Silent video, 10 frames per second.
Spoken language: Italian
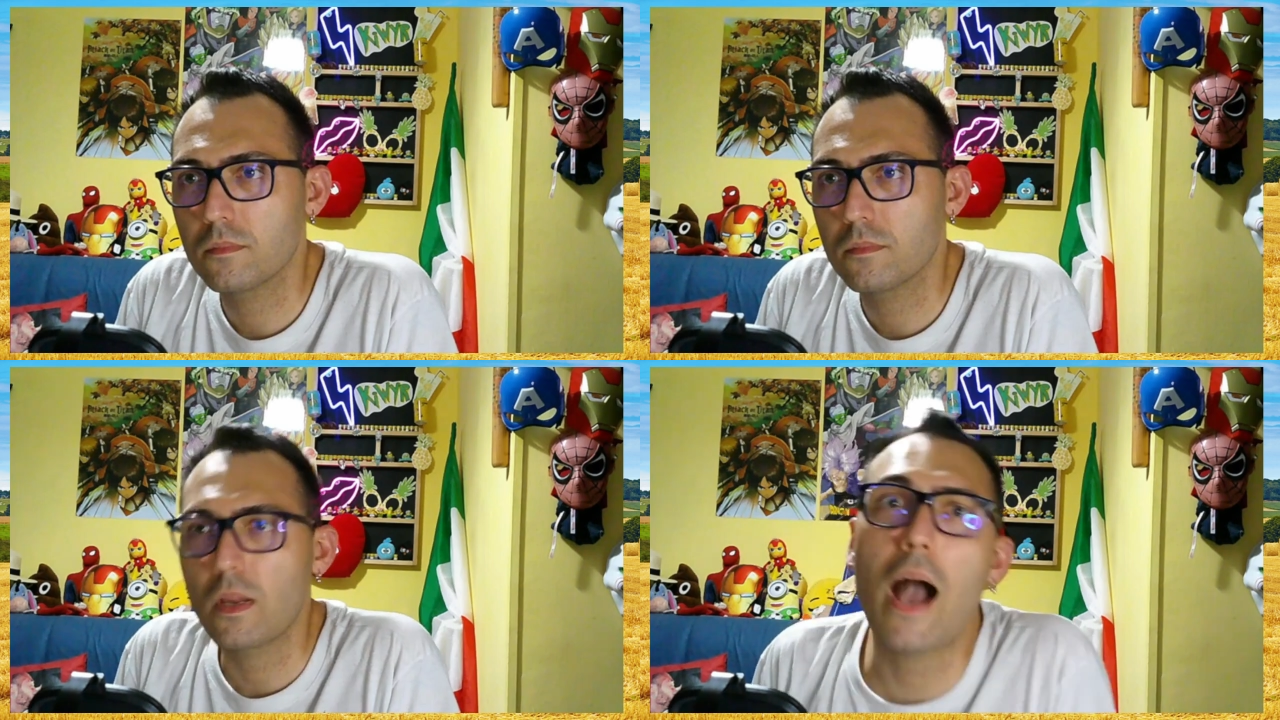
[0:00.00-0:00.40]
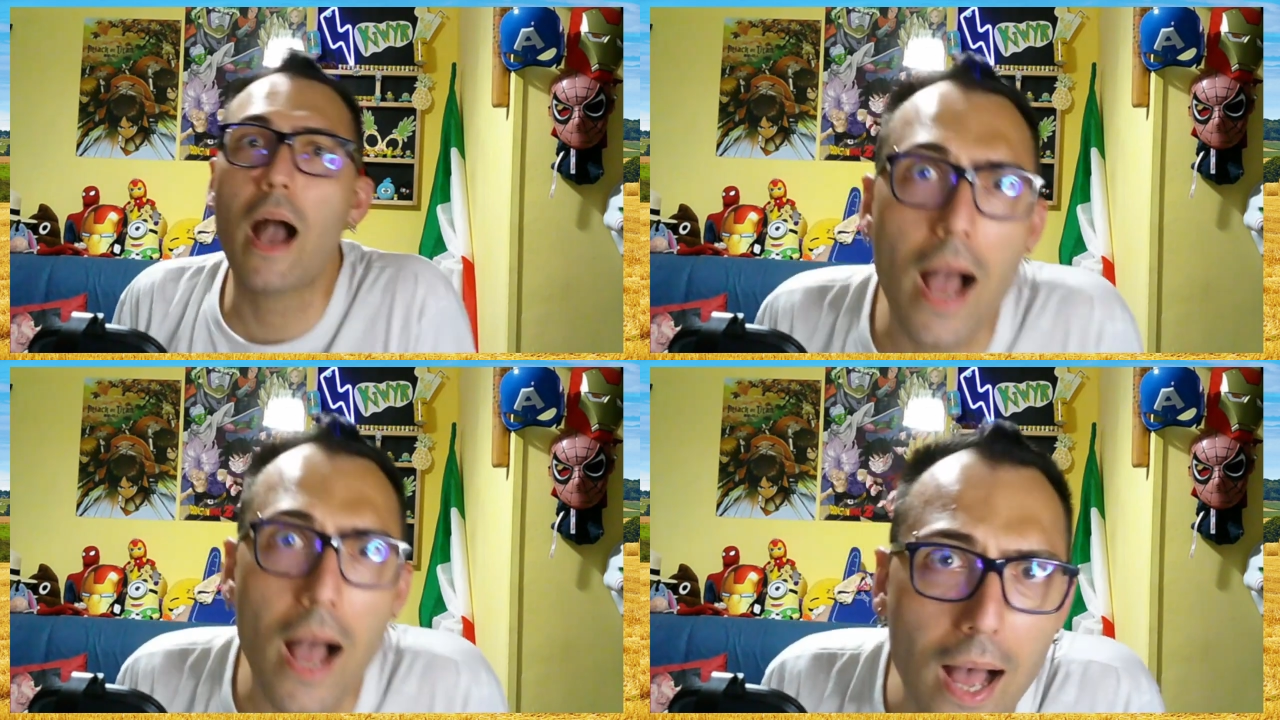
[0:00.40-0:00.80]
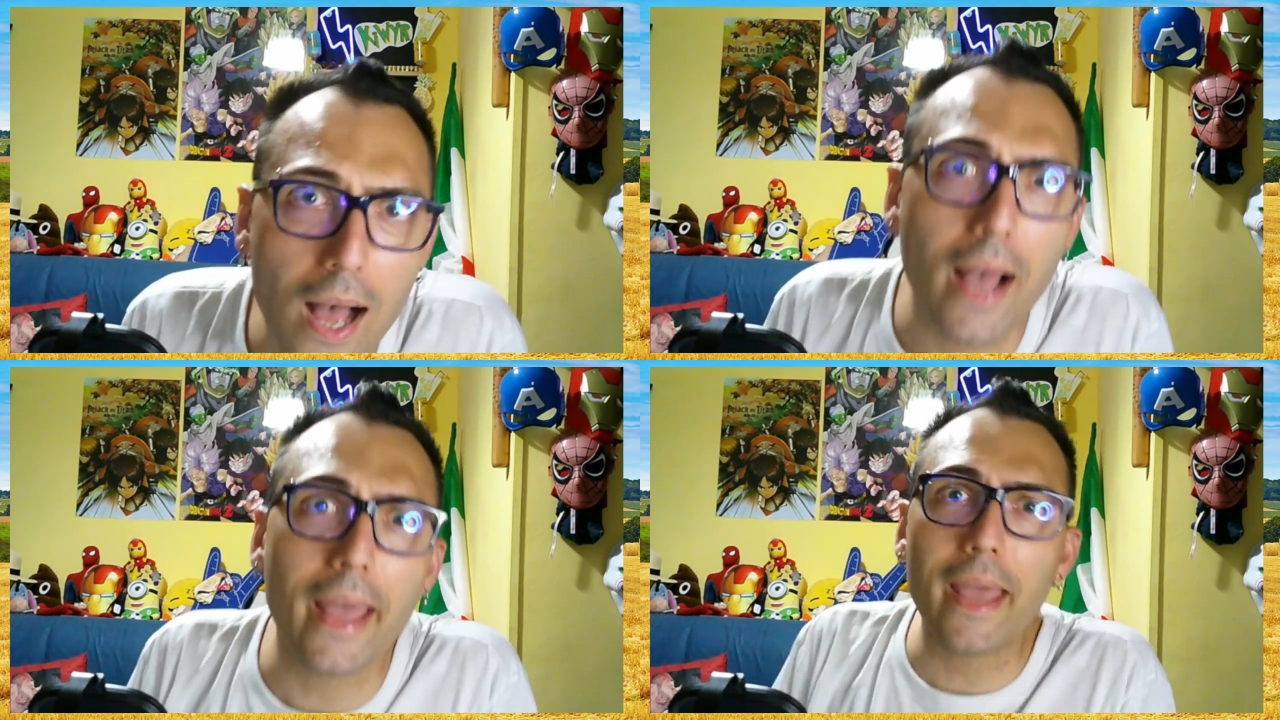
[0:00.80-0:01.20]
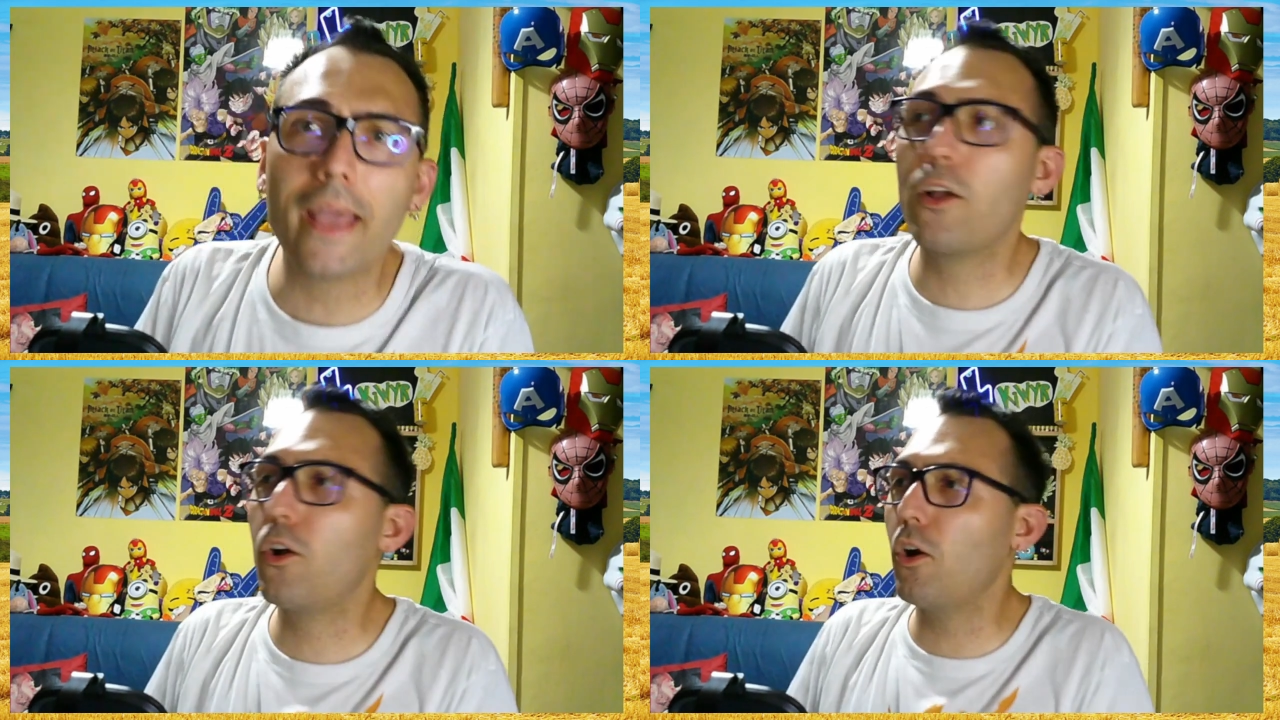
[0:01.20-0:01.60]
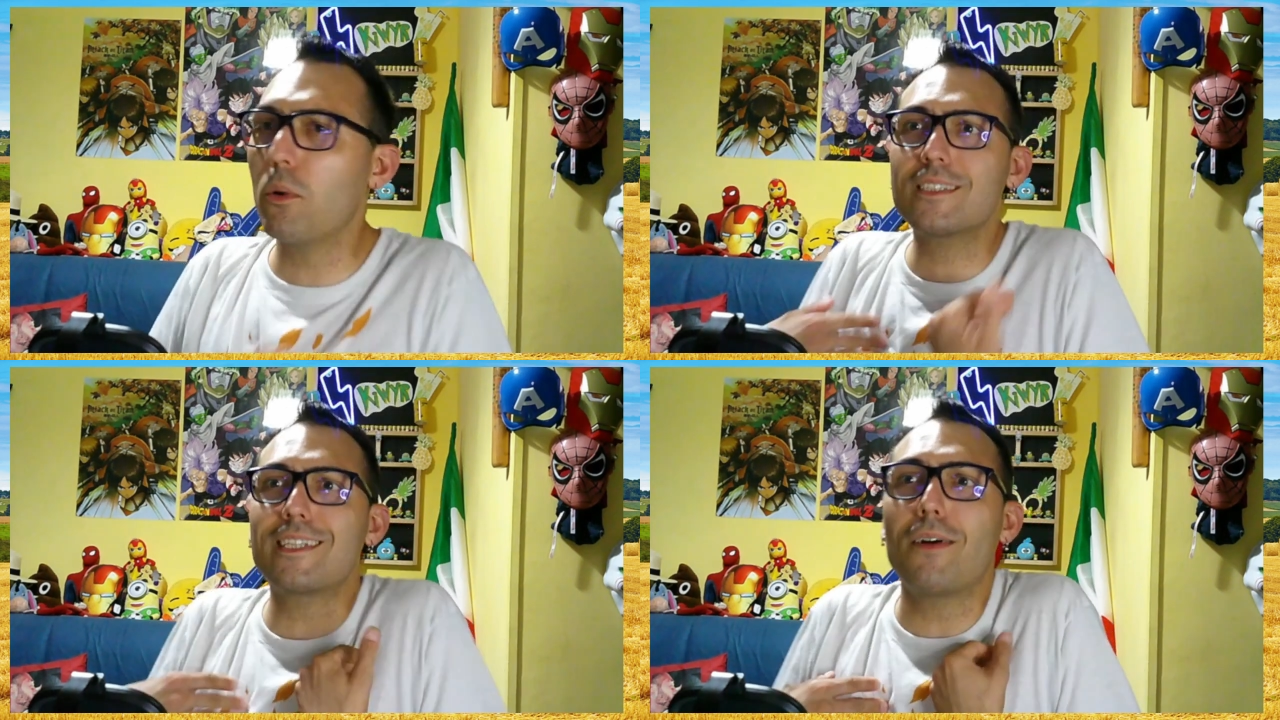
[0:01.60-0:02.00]
Ah, ecco, mo
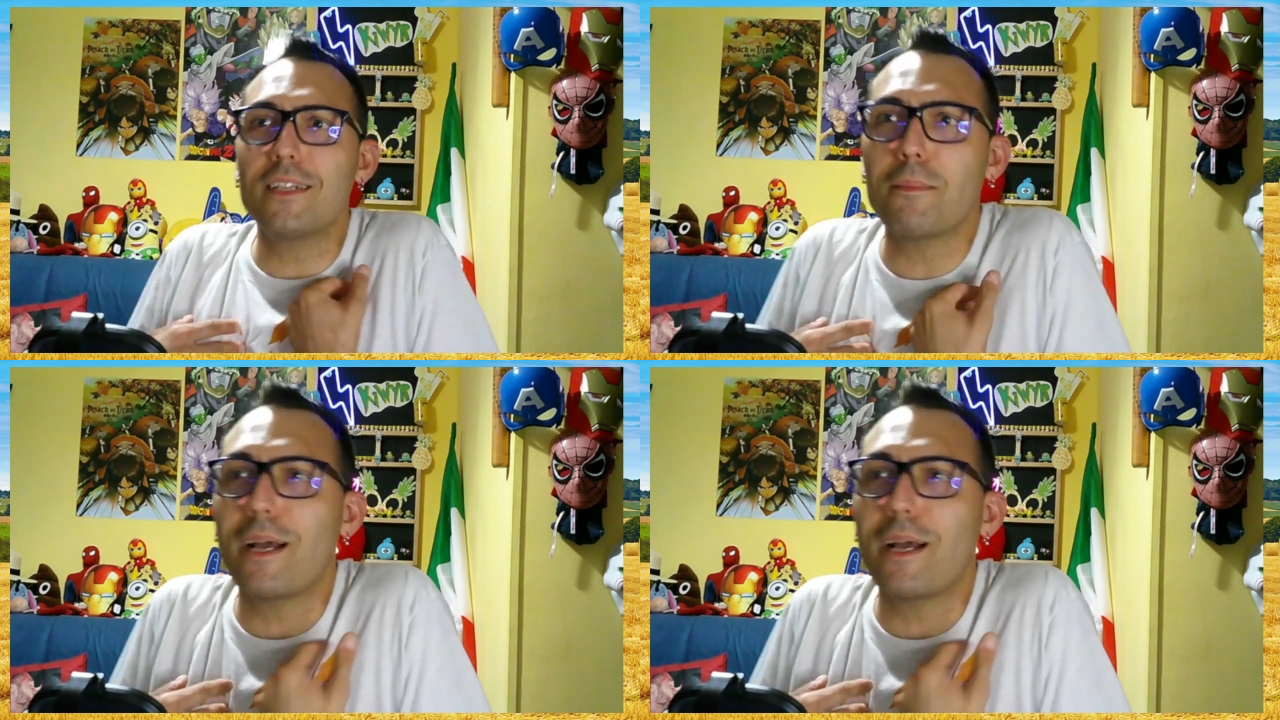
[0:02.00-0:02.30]
stava di ma